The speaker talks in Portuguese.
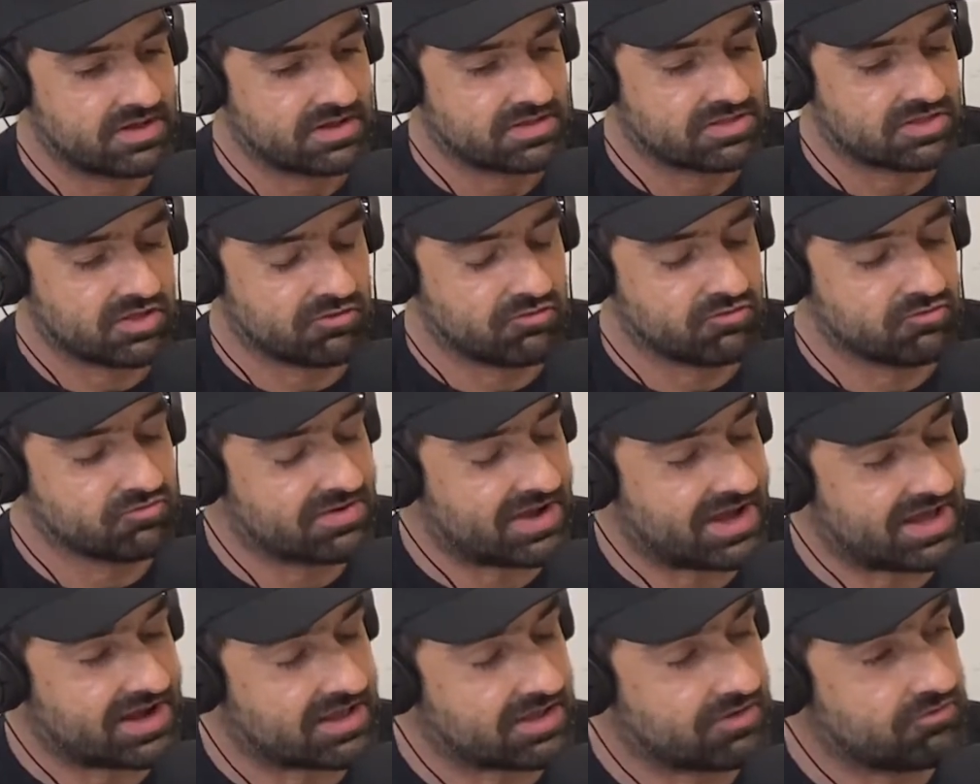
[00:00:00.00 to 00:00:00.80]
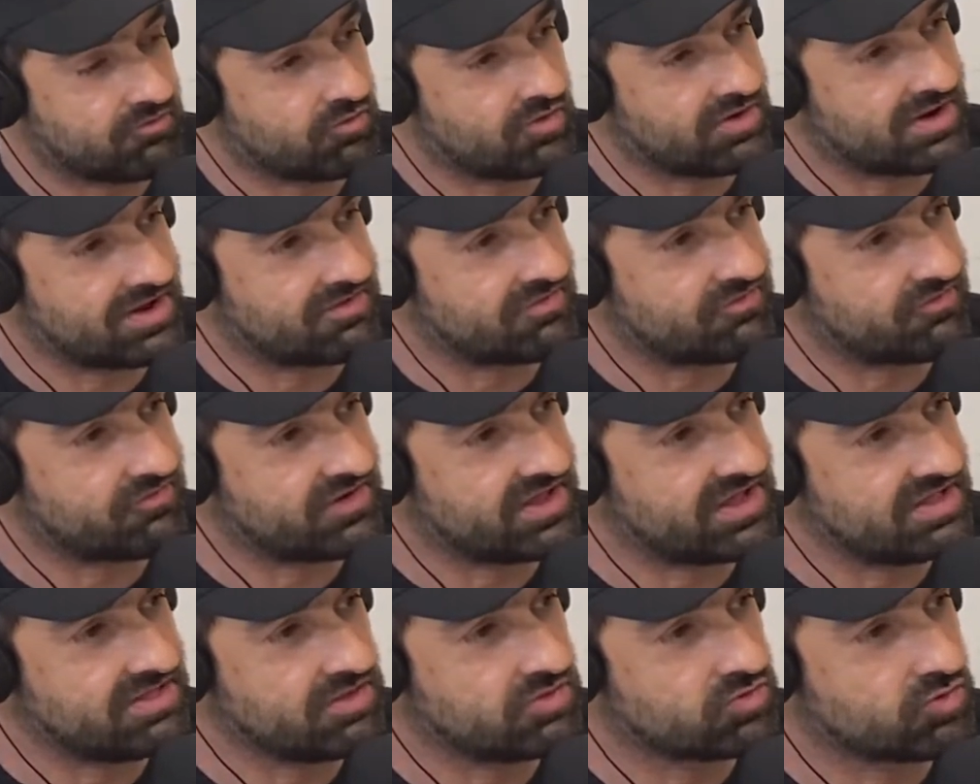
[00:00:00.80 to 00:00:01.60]
teve um cara que foi na
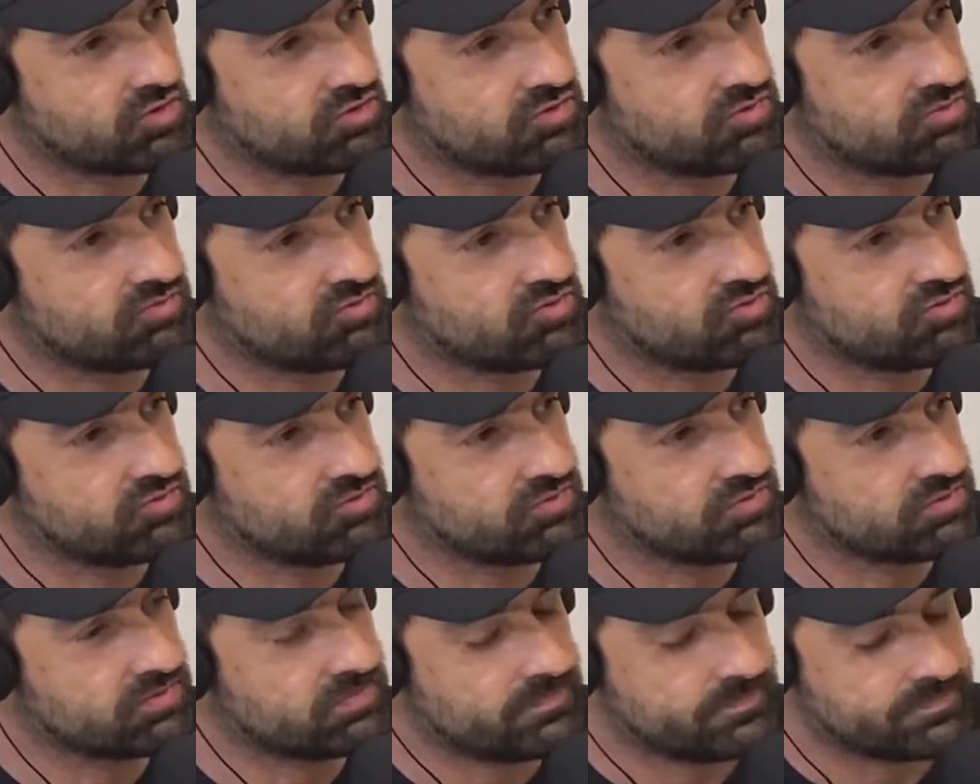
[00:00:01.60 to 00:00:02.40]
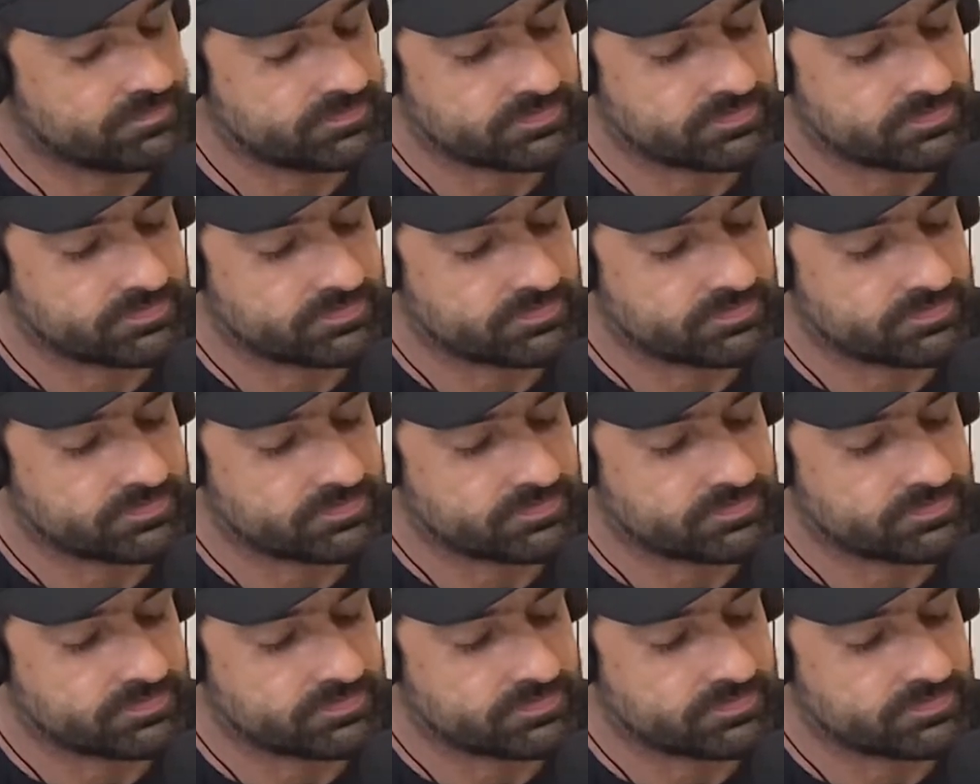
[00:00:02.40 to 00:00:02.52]
frente de todo mundo